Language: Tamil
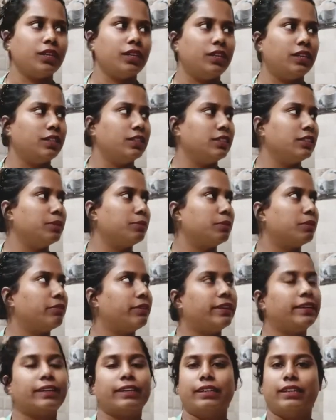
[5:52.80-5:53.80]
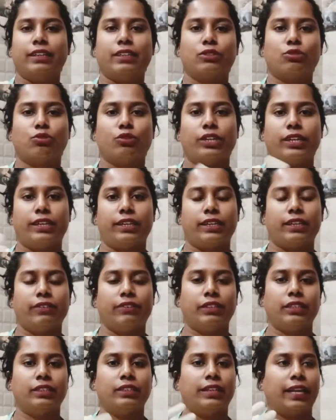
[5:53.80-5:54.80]
அதுக்கப்புறம் வேறு என்ன ஸோ என்கிட்ட நான்
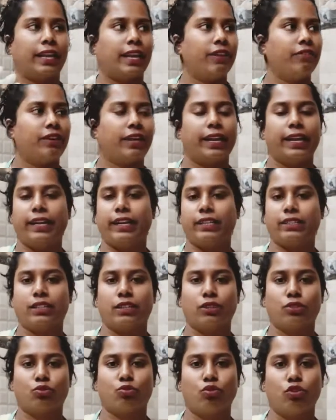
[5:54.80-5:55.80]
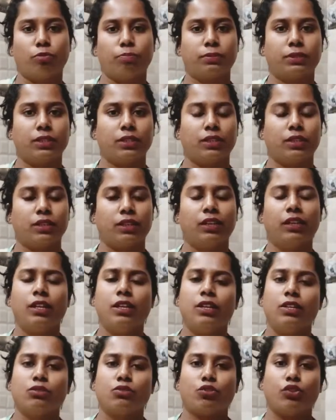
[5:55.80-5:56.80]
வந்து நிறைய வெரைட்டிஸான சோப்ஸ் இருக்குது
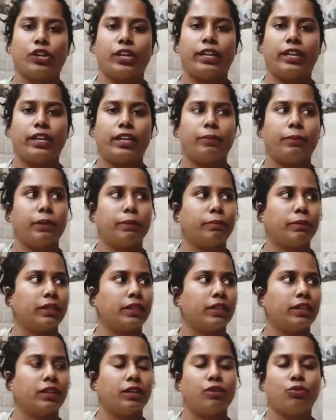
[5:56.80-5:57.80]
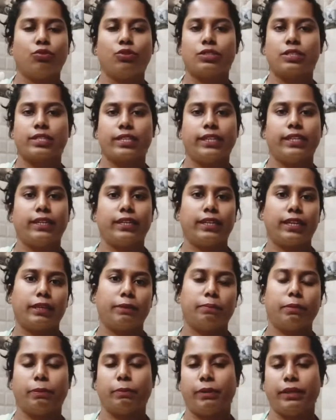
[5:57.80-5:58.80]
ஸோ என்ன அப்படின்னு பார்த்தீங்கன்னா அவங்க ஸ்கின்
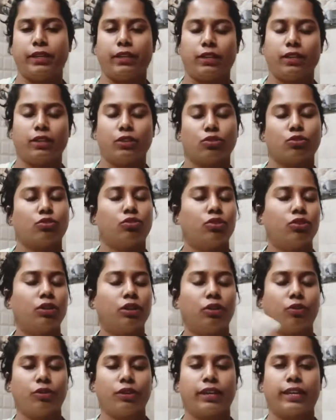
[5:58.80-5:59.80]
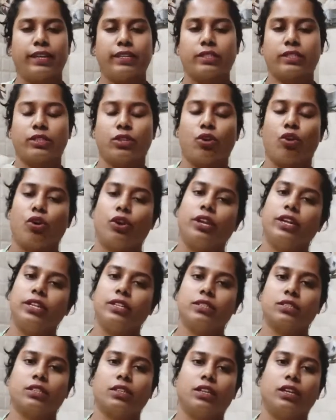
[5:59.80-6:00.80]
டைப் எப்படி இருக்குது ஸோ அவங்க ட்ரை ஸ்கின் ஆயிலி
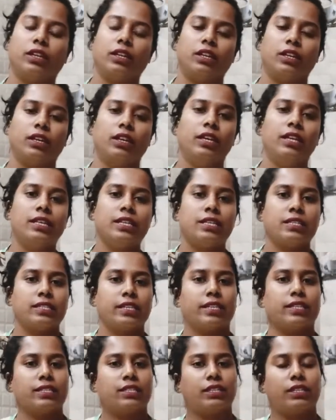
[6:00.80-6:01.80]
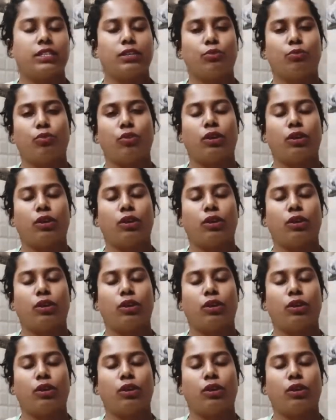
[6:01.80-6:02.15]
ஸ்கின்னா இல்லை சென்சிட்டிவா